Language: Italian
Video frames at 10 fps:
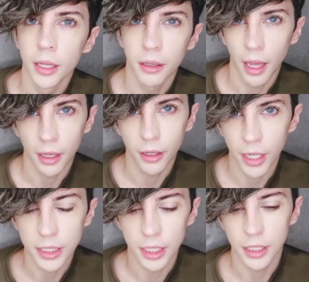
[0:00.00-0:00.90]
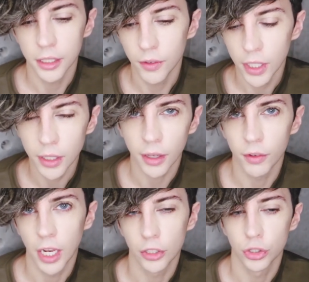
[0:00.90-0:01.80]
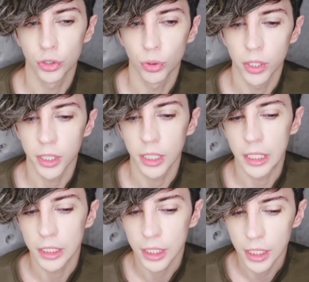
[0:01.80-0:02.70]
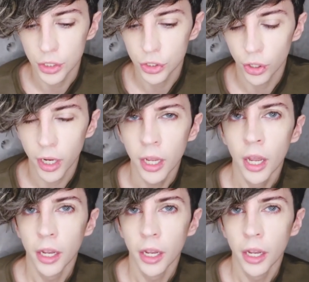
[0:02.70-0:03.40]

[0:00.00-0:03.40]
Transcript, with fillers: che è Graze TV che vi lascio il suo link in descrizione